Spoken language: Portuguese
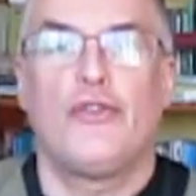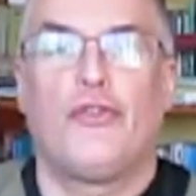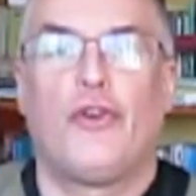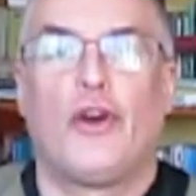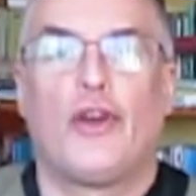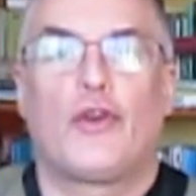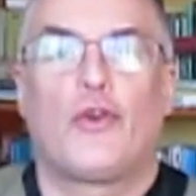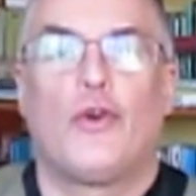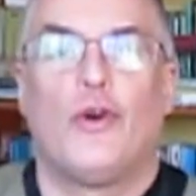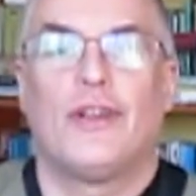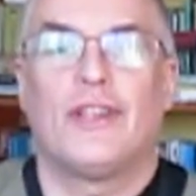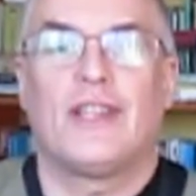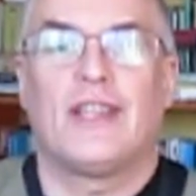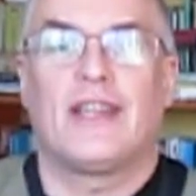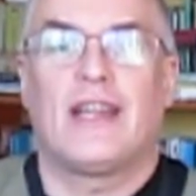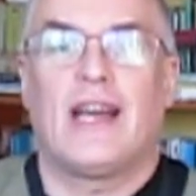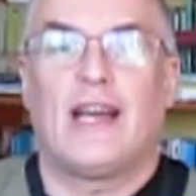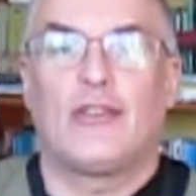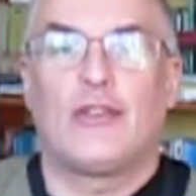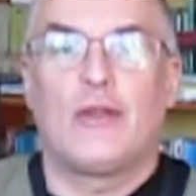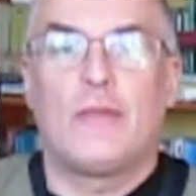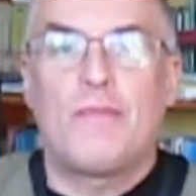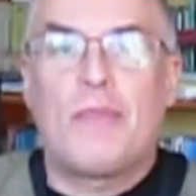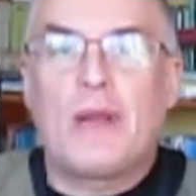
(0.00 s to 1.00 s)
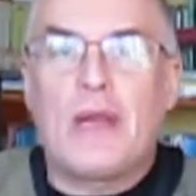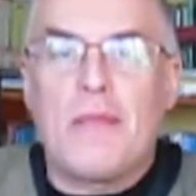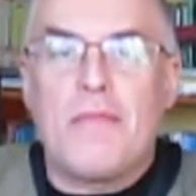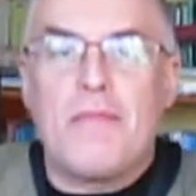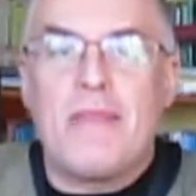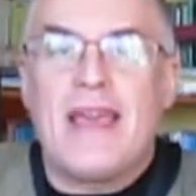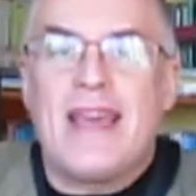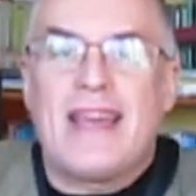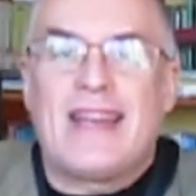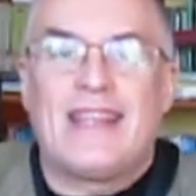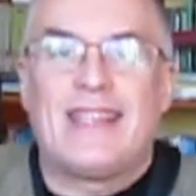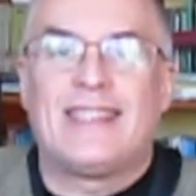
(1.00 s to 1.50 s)
foi condenado em
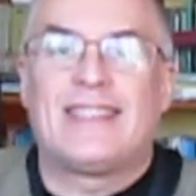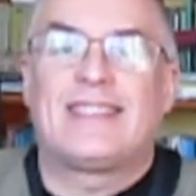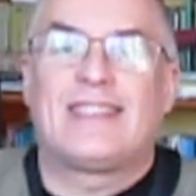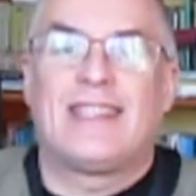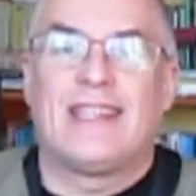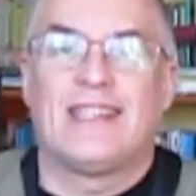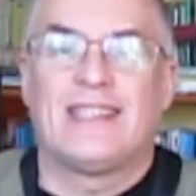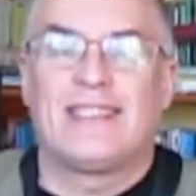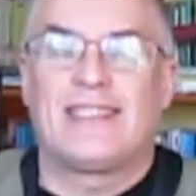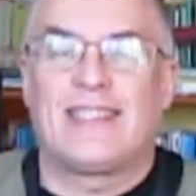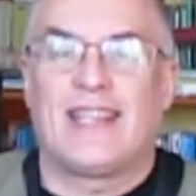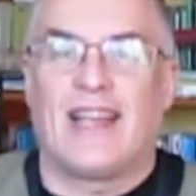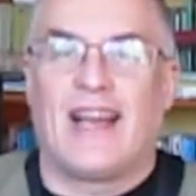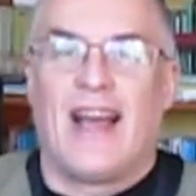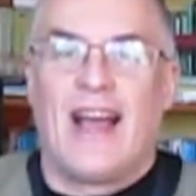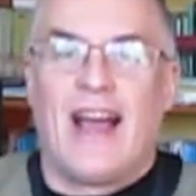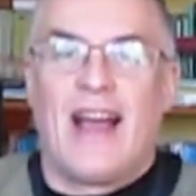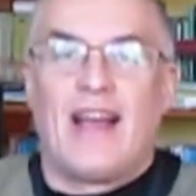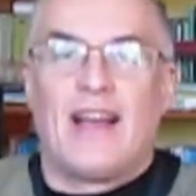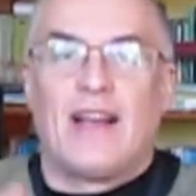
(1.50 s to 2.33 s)
primeira instância.